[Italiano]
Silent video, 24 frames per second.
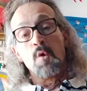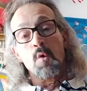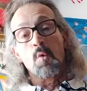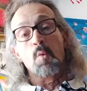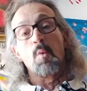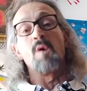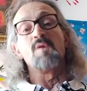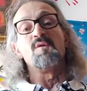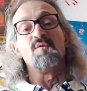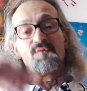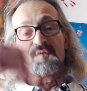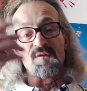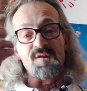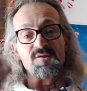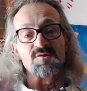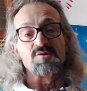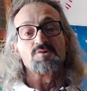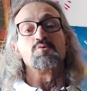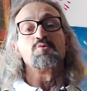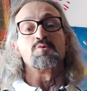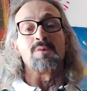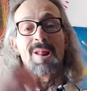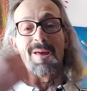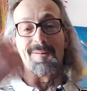Quando finisce
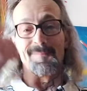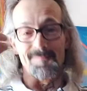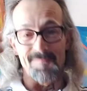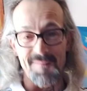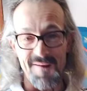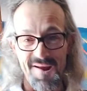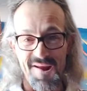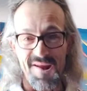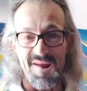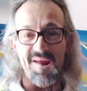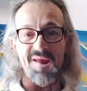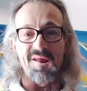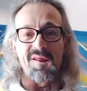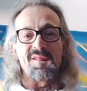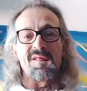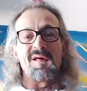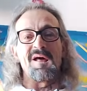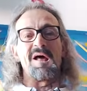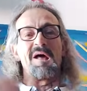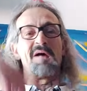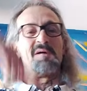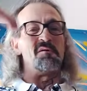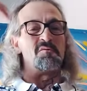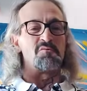tutta la
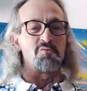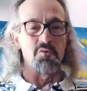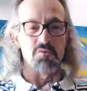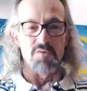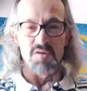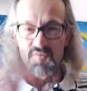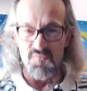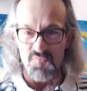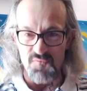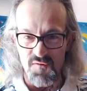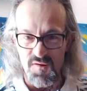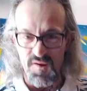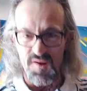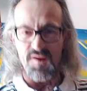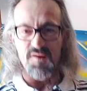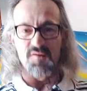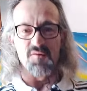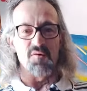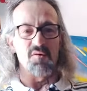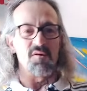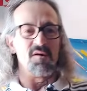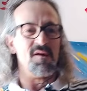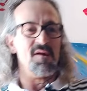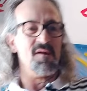birra, tutto il
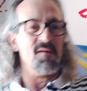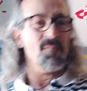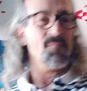vino